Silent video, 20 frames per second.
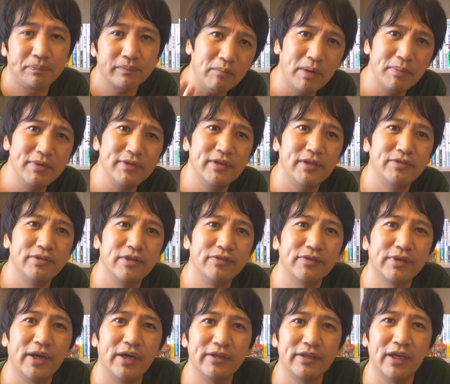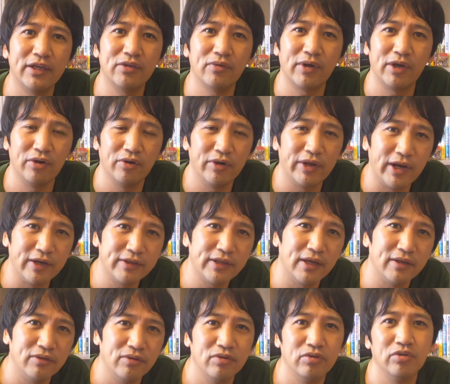まあ、ビジネスに使いたいとかいろいろやり
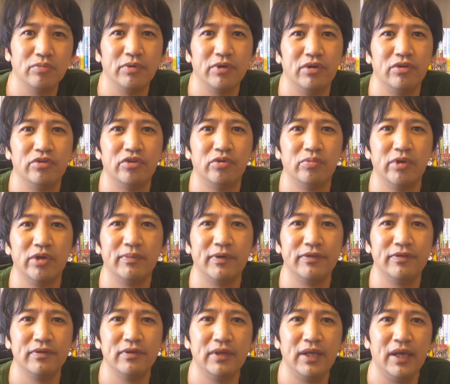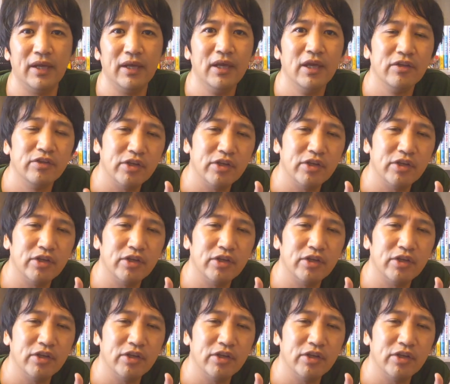たいという人もいると思いますんで